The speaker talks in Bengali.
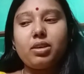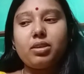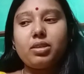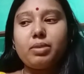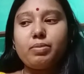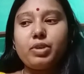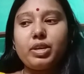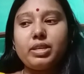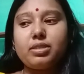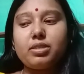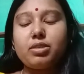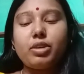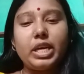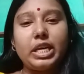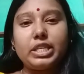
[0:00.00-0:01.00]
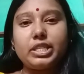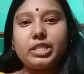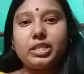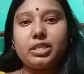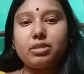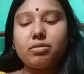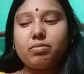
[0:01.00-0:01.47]
নেবুলাইজড হয়ে
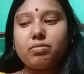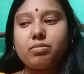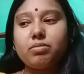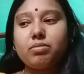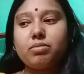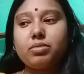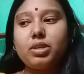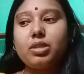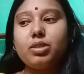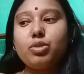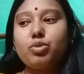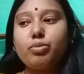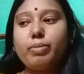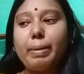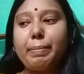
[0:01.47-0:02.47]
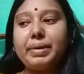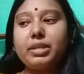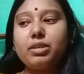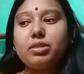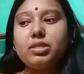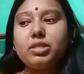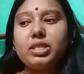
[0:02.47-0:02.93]
আসে কিন্তু ব্যাপারটা
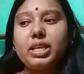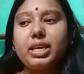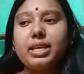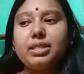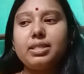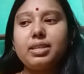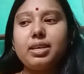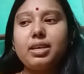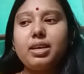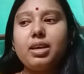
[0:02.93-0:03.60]
হচ্ছে সেক্ষেত্রে